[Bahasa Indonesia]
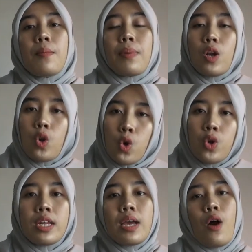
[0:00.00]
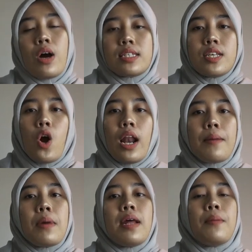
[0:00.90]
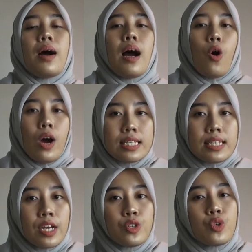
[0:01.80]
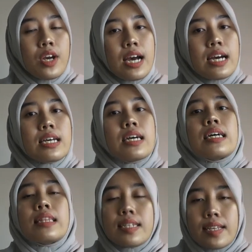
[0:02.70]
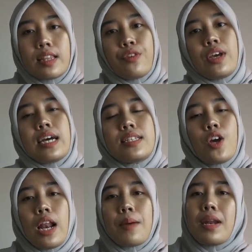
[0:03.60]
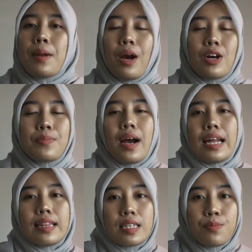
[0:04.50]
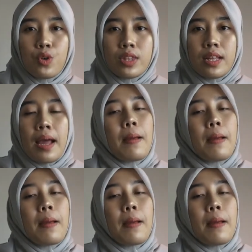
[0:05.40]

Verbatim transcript: perlu diawasi oleh badan pengawas dan juga tersertifikasi oleh Badan Pengawas Makanan tersebut.